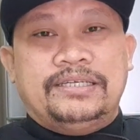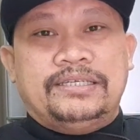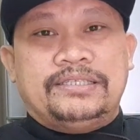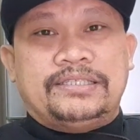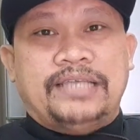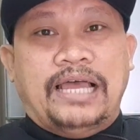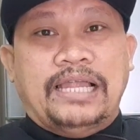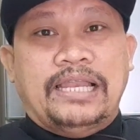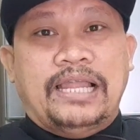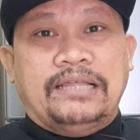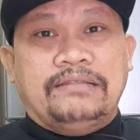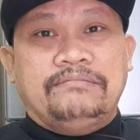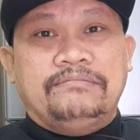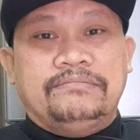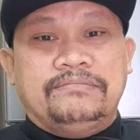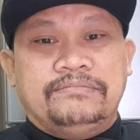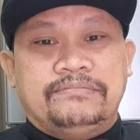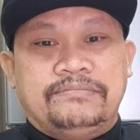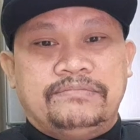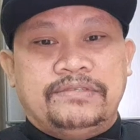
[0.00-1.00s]
salad.
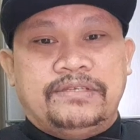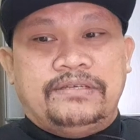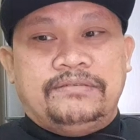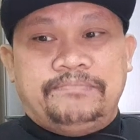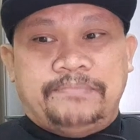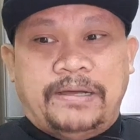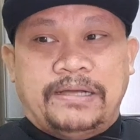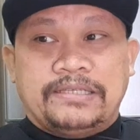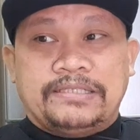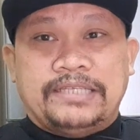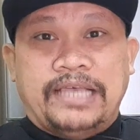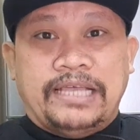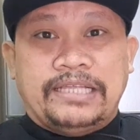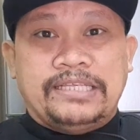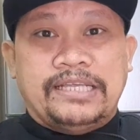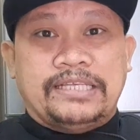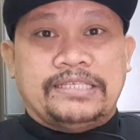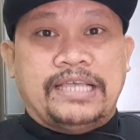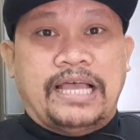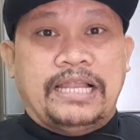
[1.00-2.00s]
Pang side
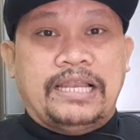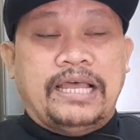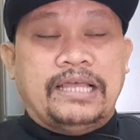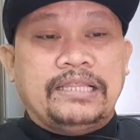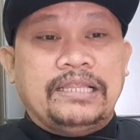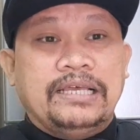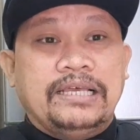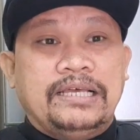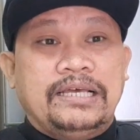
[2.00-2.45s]
niya, salad.